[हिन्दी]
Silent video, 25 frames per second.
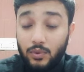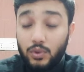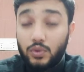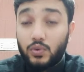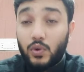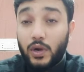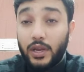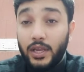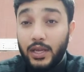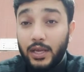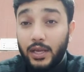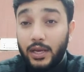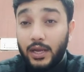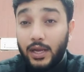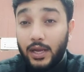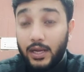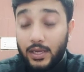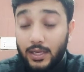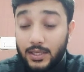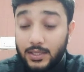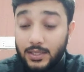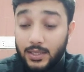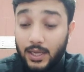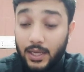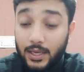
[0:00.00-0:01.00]
ट्रेयर है
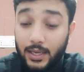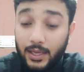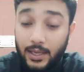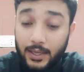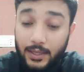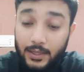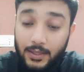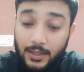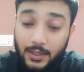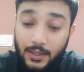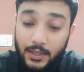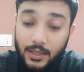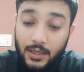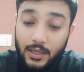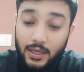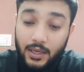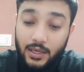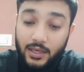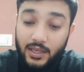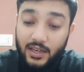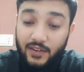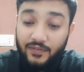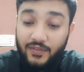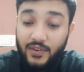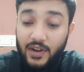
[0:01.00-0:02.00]
ख़जाना है
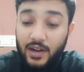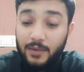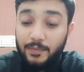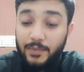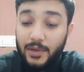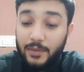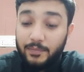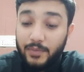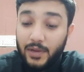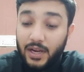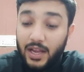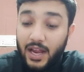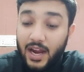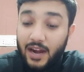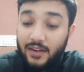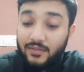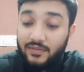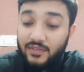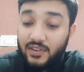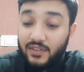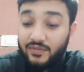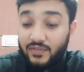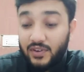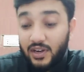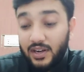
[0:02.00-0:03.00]
डिफरेंट पीपल हैव
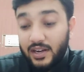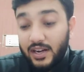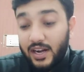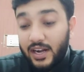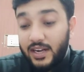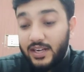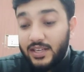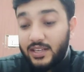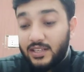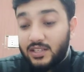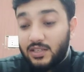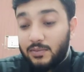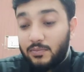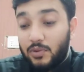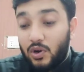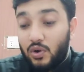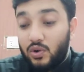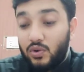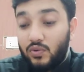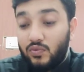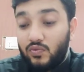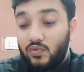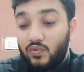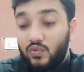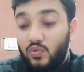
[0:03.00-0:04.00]
डिफरेंट आइडियाज़
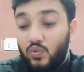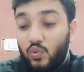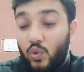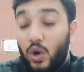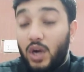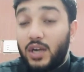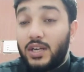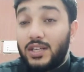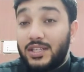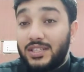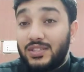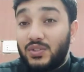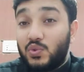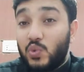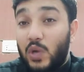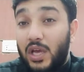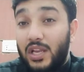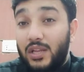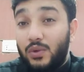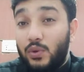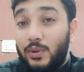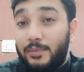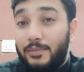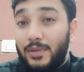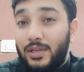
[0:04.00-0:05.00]
अबाउट वाट इज़
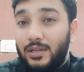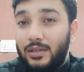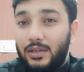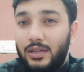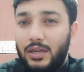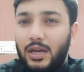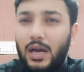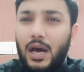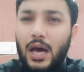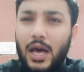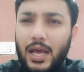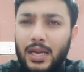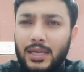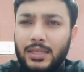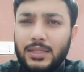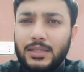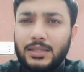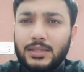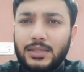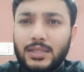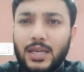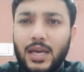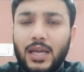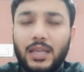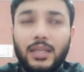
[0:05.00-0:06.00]
वैल्यूएबल हर
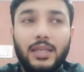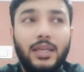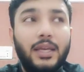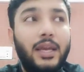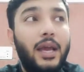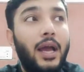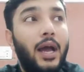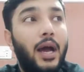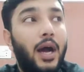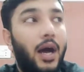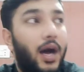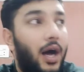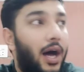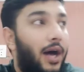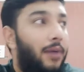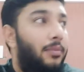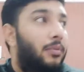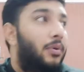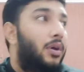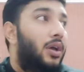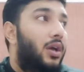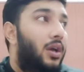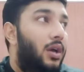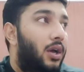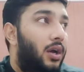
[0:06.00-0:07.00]
इंसान की अब
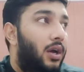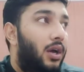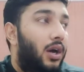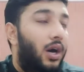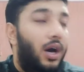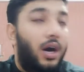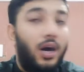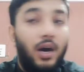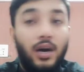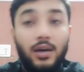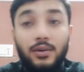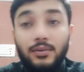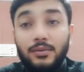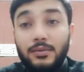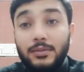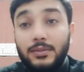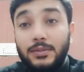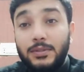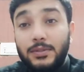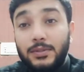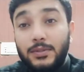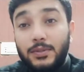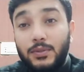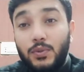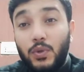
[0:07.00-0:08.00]
आ,
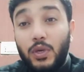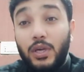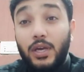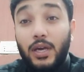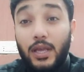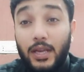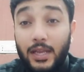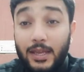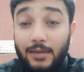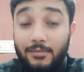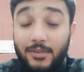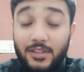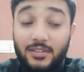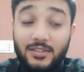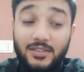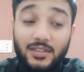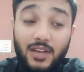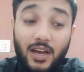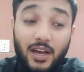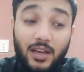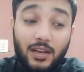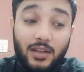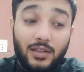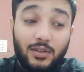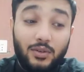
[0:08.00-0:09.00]
कोई गरीब
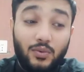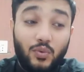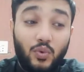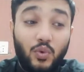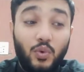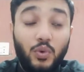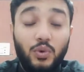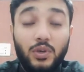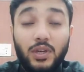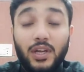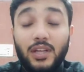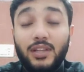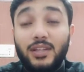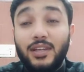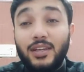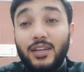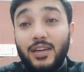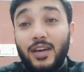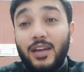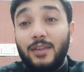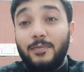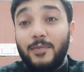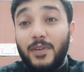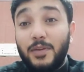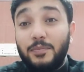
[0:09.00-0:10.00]
इंसान है तो वो कहता है
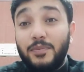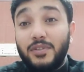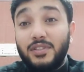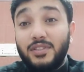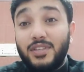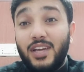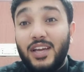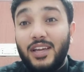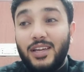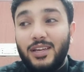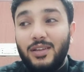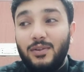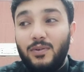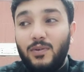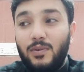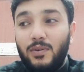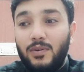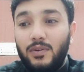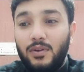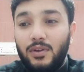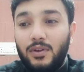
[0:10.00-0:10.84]
यार मेरे पास साइकिल हो